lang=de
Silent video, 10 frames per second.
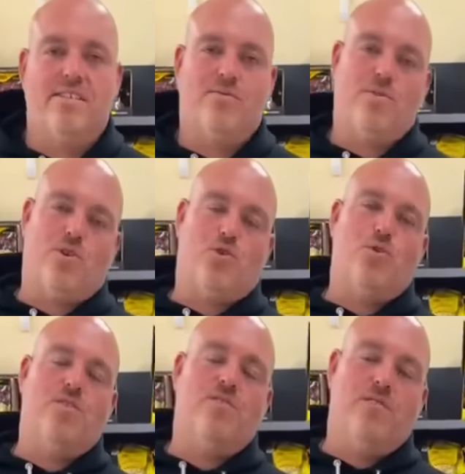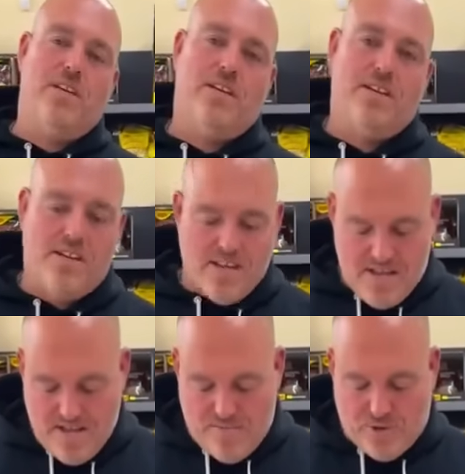den unterstützen wir
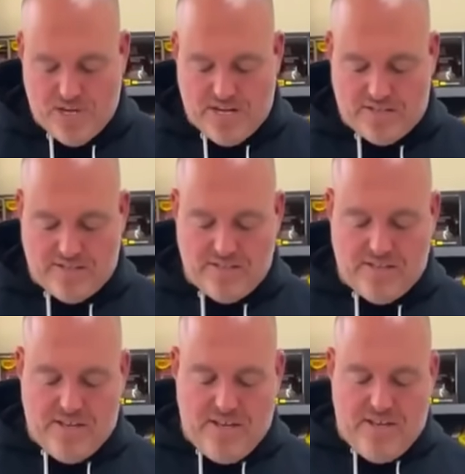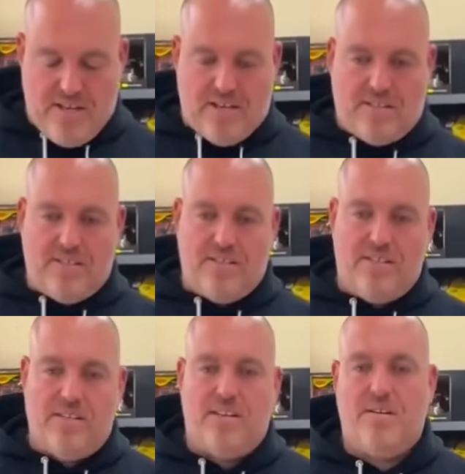von Herzen. Das sind
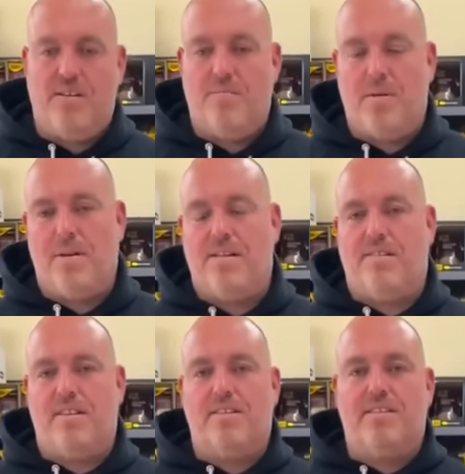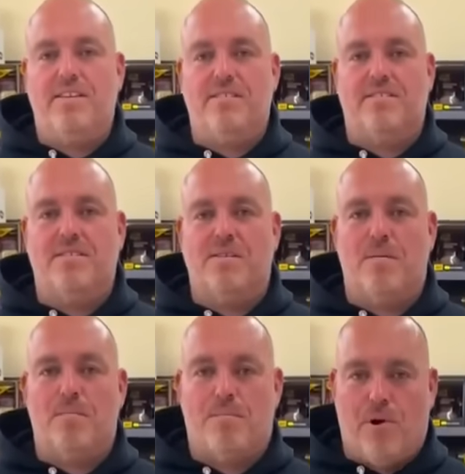die äh, BBLZ Gießen
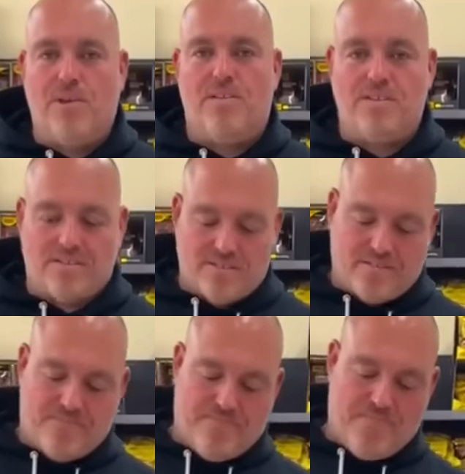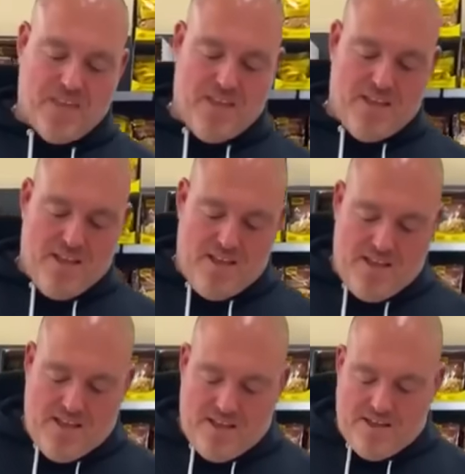Pointers.
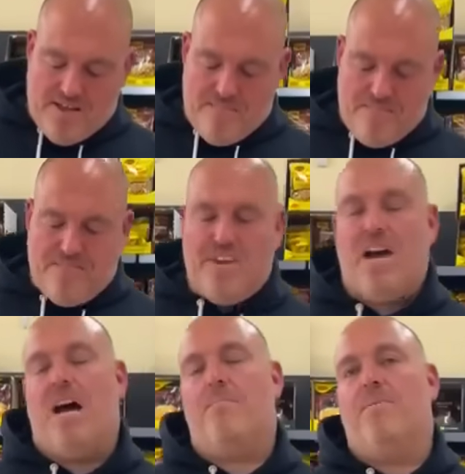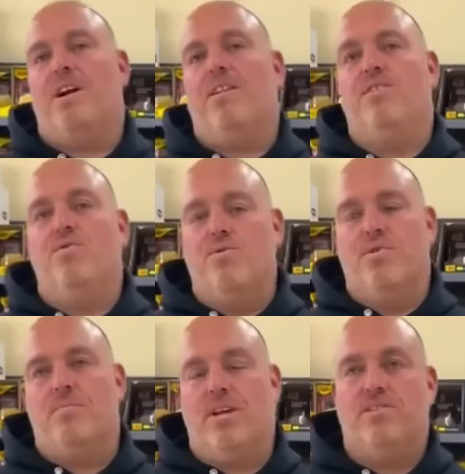Ähm, wir haben eine
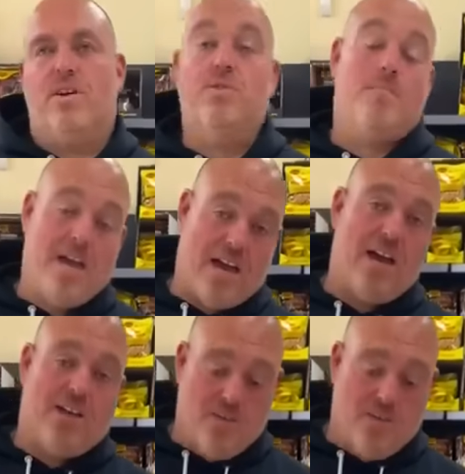Jugendmannschaft oder mehrere